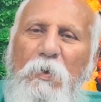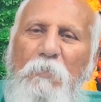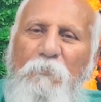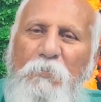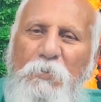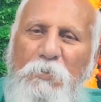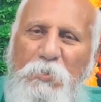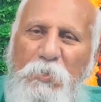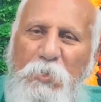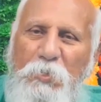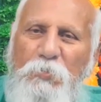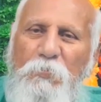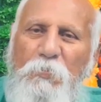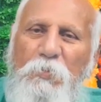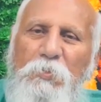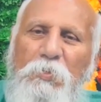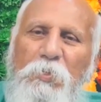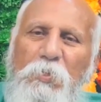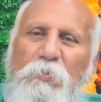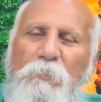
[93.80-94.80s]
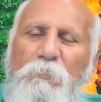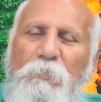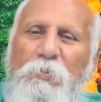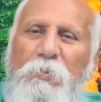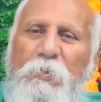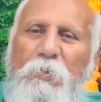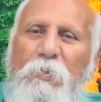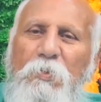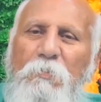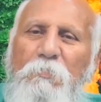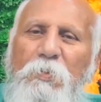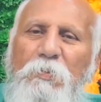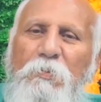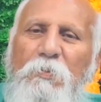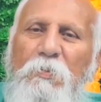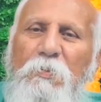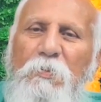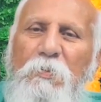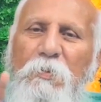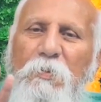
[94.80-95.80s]
ఆ విఘ్నేశ్వరుని తలుచుకుంటే
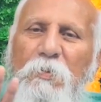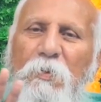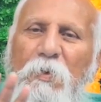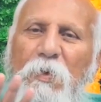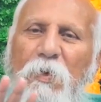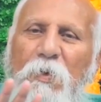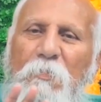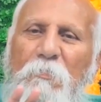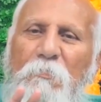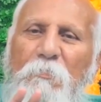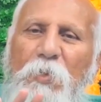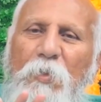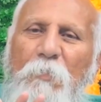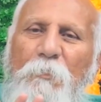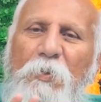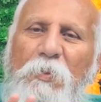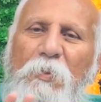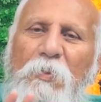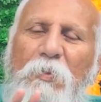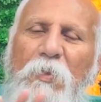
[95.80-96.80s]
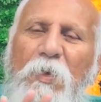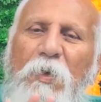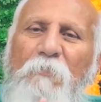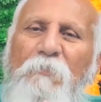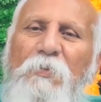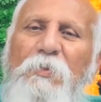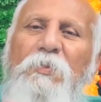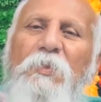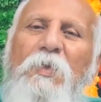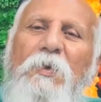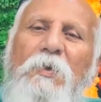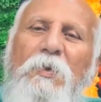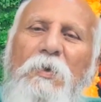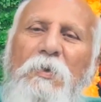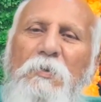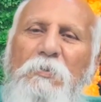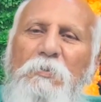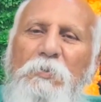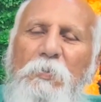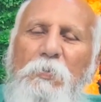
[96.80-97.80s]
మనకి మన పనులని అవిఘ్నంగా
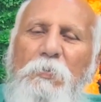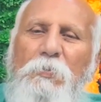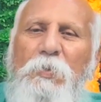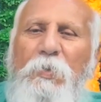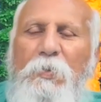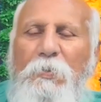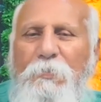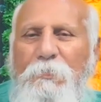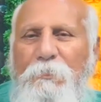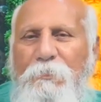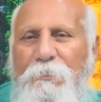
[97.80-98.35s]
జరుగుతాయి